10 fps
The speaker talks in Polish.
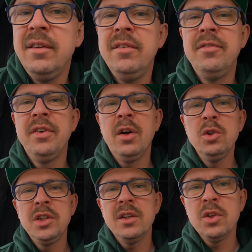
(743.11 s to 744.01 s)
i
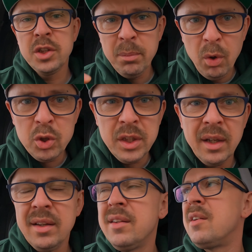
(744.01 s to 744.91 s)
wychodzi na to, że
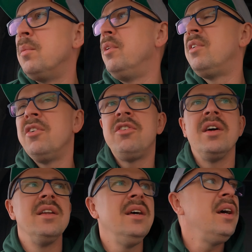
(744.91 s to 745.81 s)
można zrobić te
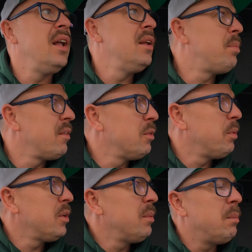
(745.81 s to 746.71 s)
ściany, ale
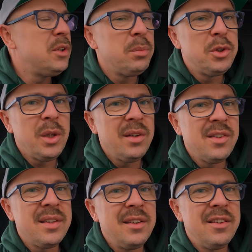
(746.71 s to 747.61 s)
prawdopodobnie będzie musiała
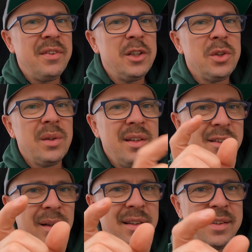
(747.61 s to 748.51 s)
zostać zwiększona
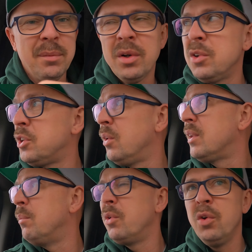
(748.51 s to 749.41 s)
izolacja, bo chodzi
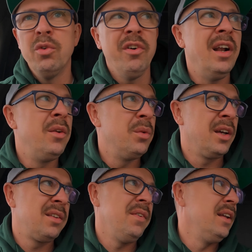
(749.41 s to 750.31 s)
o tam U value
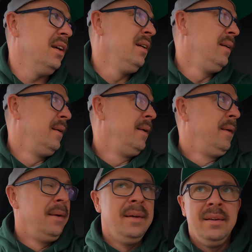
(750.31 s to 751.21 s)
tak zwane.
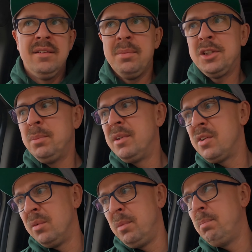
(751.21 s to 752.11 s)
Zobaczymy
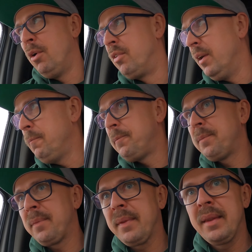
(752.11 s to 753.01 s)
co on mi powie
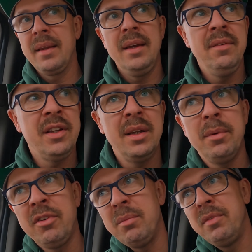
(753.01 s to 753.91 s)
i
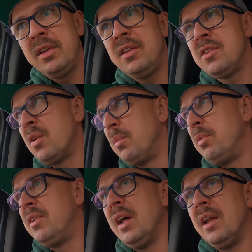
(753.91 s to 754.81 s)
wtedy będziemy wiedzieć co
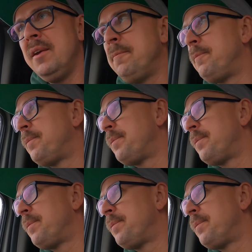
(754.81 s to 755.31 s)
robić dalej.